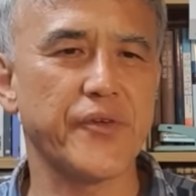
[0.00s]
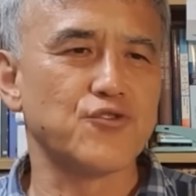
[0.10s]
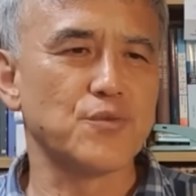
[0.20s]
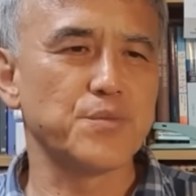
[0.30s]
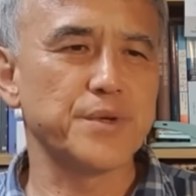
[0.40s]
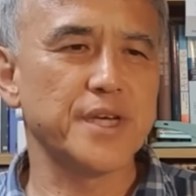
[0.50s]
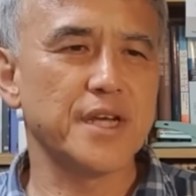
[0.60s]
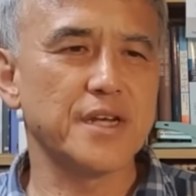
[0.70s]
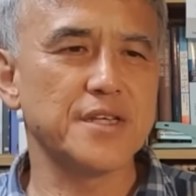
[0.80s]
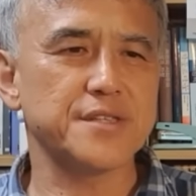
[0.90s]

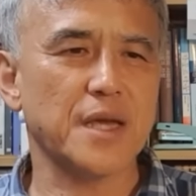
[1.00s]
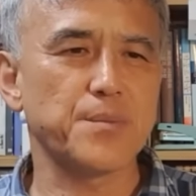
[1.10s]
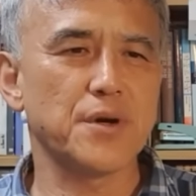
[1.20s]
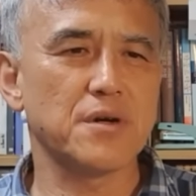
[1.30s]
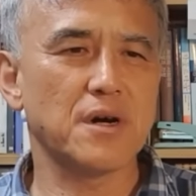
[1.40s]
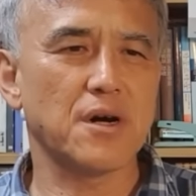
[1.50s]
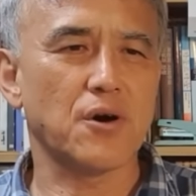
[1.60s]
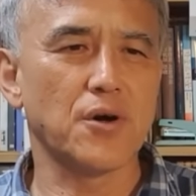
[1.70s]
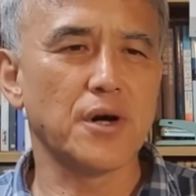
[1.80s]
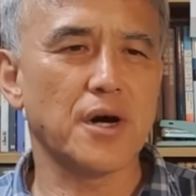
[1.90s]
국민의 생명과
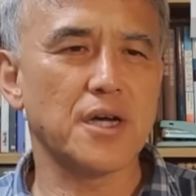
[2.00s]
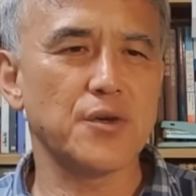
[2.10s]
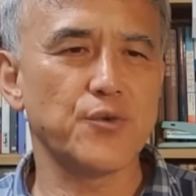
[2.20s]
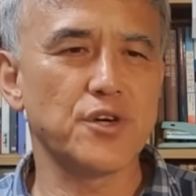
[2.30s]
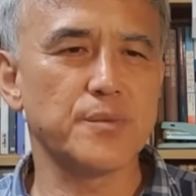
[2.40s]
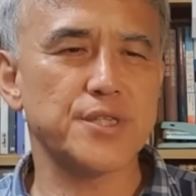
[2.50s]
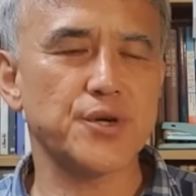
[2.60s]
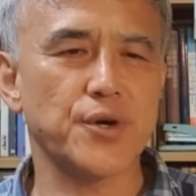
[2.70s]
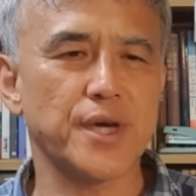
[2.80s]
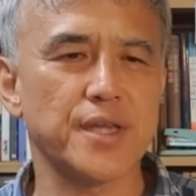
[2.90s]
건강이 위험에
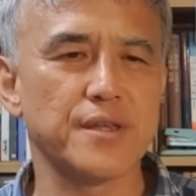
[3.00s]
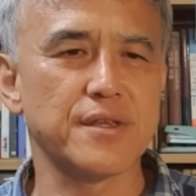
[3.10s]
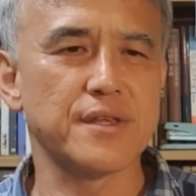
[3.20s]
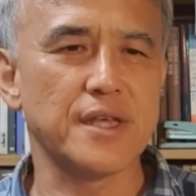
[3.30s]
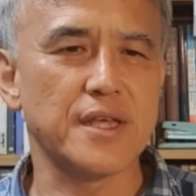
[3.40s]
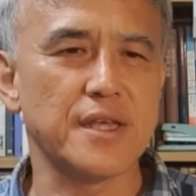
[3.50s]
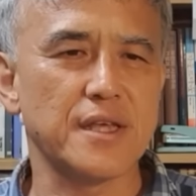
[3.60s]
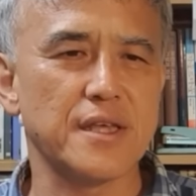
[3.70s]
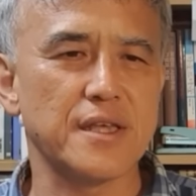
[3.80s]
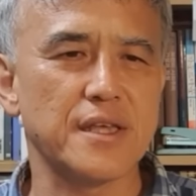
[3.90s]
처해 있는
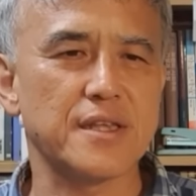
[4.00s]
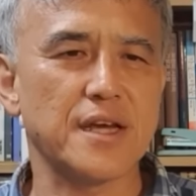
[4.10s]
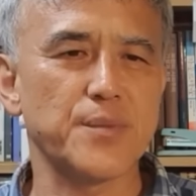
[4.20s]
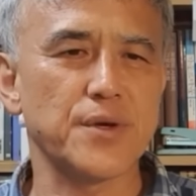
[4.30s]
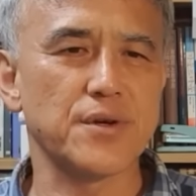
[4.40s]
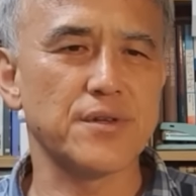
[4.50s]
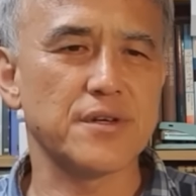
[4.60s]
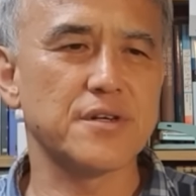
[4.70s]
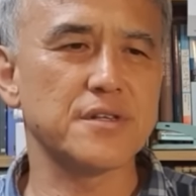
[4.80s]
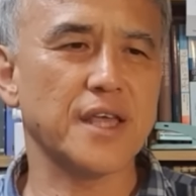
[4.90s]

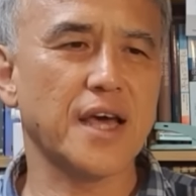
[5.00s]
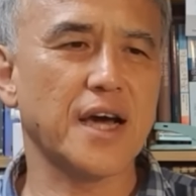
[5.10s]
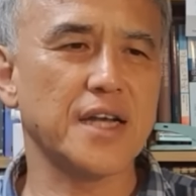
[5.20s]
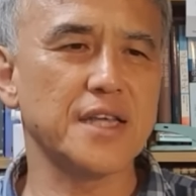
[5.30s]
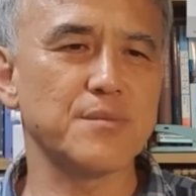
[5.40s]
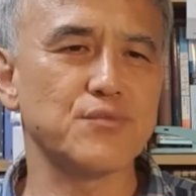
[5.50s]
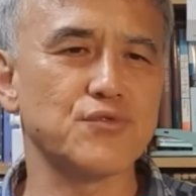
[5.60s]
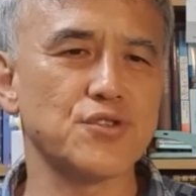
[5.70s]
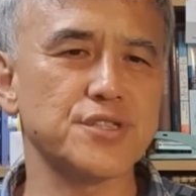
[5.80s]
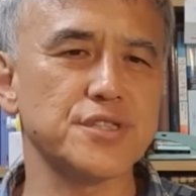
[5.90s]
있다면은 그 대안이
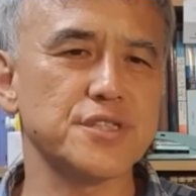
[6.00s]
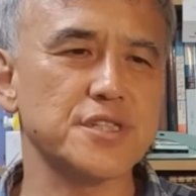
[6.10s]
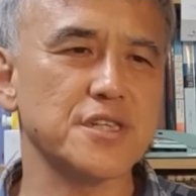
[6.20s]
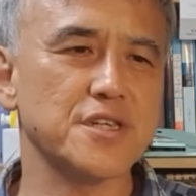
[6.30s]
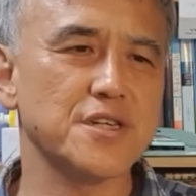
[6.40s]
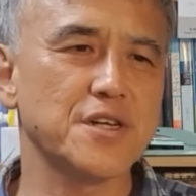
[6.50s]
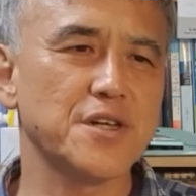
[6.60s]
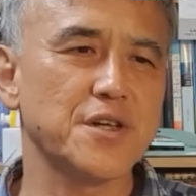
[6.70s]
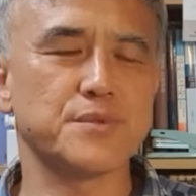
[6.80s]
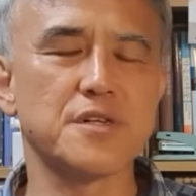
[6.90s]
무엇인지
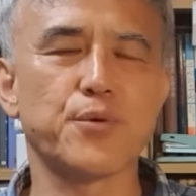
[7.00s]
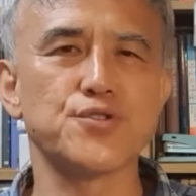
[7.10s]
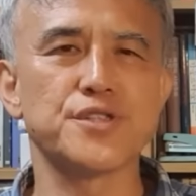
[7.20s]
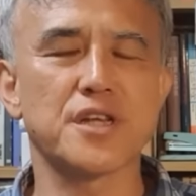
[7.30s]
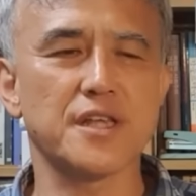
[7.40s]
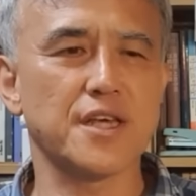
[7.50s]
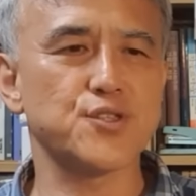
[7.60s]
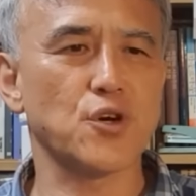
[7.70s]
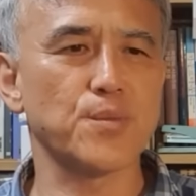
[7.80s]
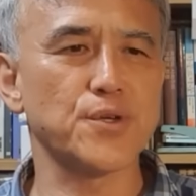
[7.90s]
그 본질에 대해
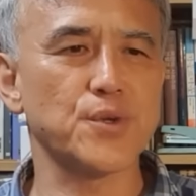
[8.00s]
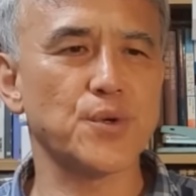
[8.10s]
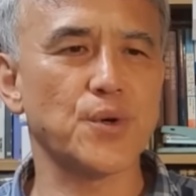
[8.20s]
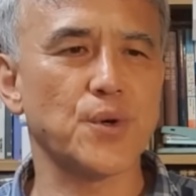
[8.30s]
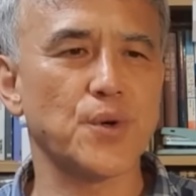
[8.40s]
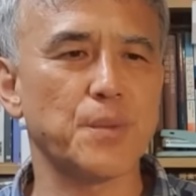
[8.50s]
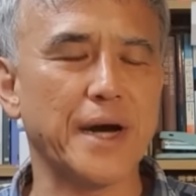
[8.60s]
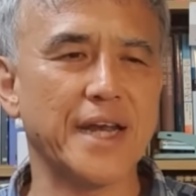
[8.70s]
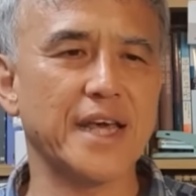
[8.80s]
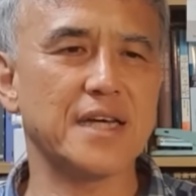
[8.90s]
정면으로
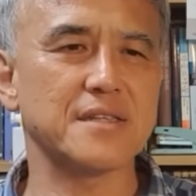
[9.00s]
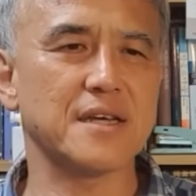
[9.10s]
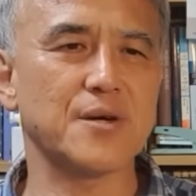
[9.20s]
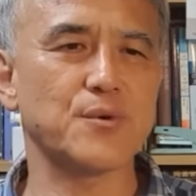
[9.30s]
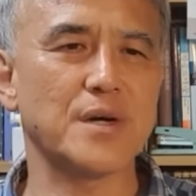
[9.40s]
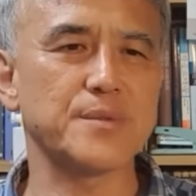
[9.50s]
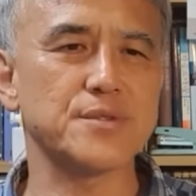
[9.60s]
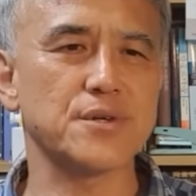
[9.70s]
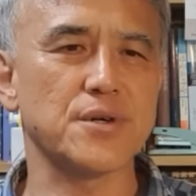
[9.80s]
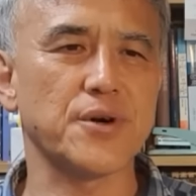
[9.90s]
말해야 한다라고
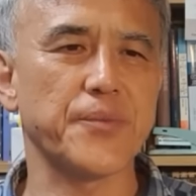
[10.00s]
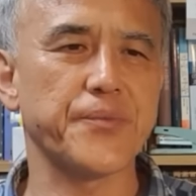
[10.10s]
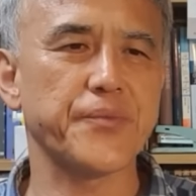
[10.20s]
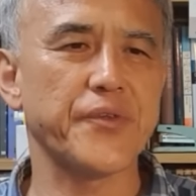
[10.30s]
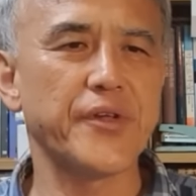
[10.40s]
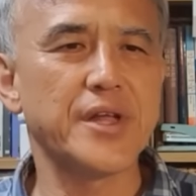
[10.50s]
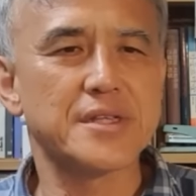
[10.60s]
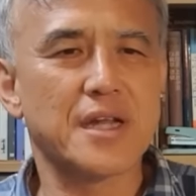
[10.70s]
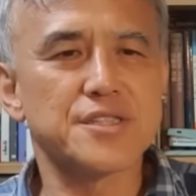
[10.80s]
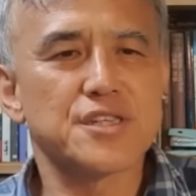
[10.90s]
하면서
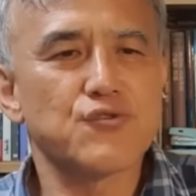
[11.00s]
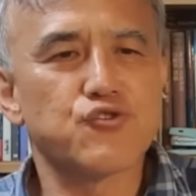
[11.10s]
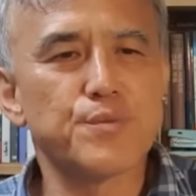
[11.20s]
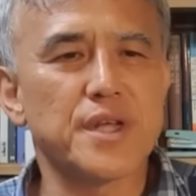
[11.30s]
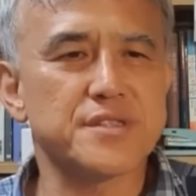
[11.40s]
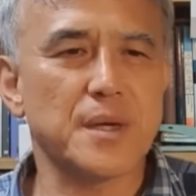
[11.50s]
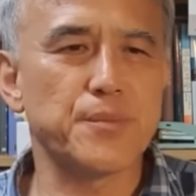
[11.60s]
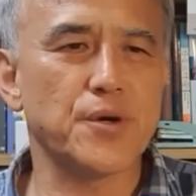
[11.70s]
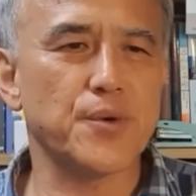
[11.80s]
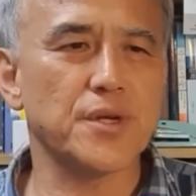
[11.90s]
나는 지금 국민의
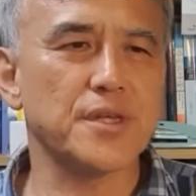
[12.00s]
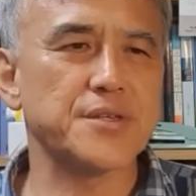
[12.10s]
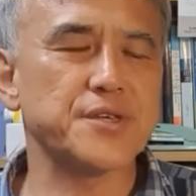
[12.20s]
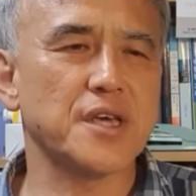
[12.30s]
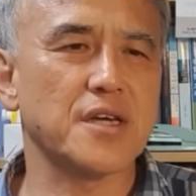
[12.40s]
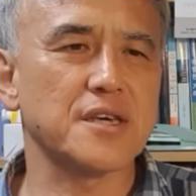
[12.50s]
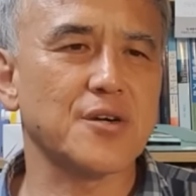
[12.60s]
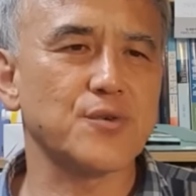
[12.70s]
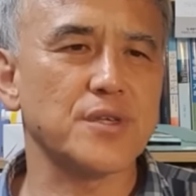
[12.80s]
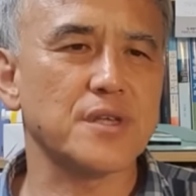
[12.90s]
생명권에 대해서
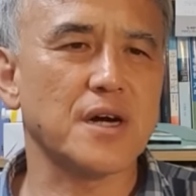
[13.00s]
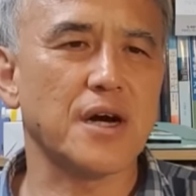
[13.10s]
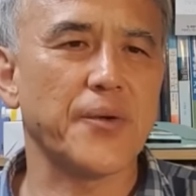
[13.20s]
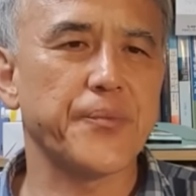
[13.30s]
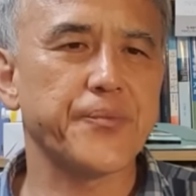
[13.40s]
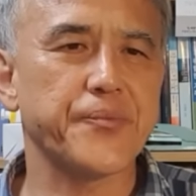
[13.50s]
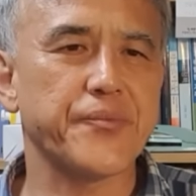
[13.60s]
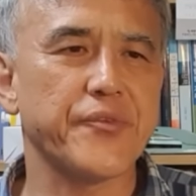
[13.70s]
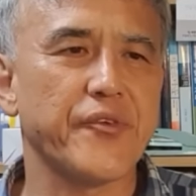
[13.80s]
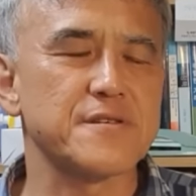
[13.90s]
이야기하고 있다.
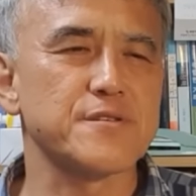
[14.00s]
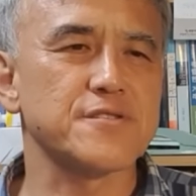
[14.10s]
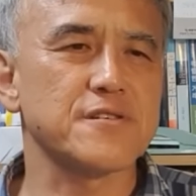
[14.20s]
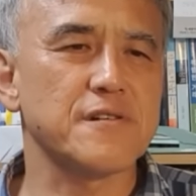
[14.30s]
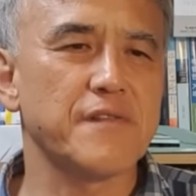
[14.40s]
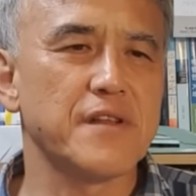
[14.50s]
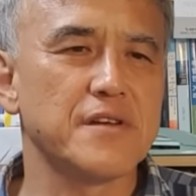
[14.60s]
그러면서